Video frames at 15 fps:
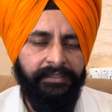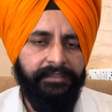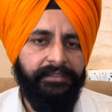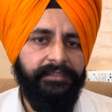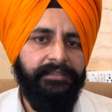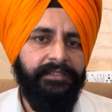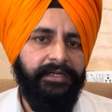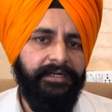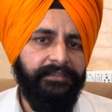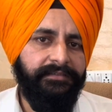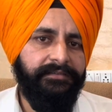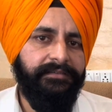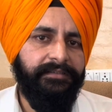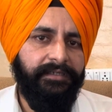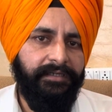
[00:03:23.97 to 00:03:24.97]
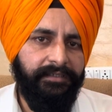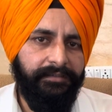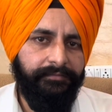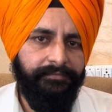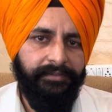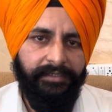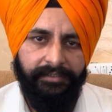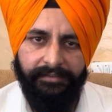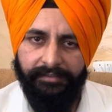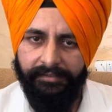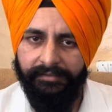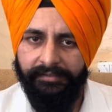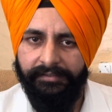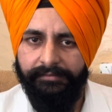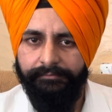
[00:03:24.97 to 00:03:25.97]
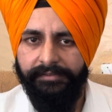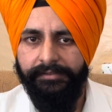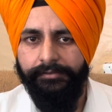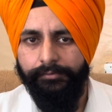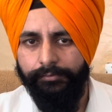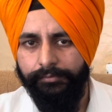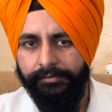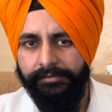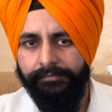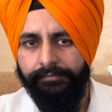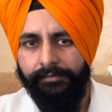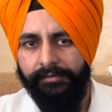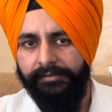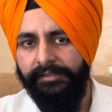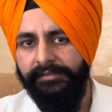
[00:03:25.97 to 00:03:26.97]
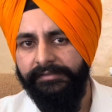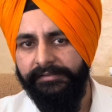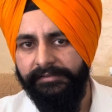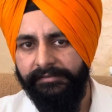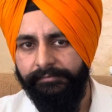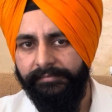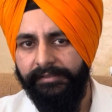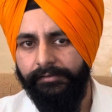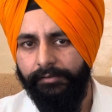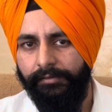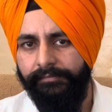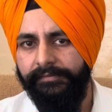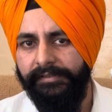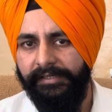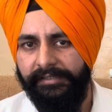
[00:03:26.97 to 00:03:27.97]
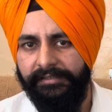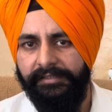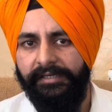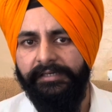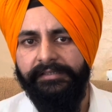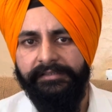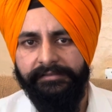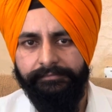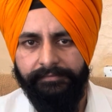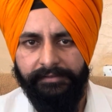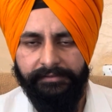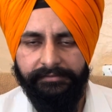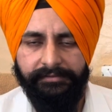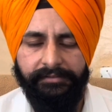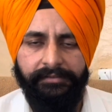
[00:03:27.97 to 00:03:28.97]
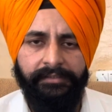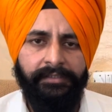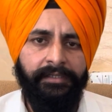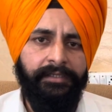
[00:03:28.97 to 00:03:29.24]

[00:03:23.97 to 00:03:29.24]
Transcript: कि दैट ड्रग व्यागरा कैन बी यूज्ड फॉर द ट्रीटमेंट ऑफ इरेक्टाइल डिसफंक्शन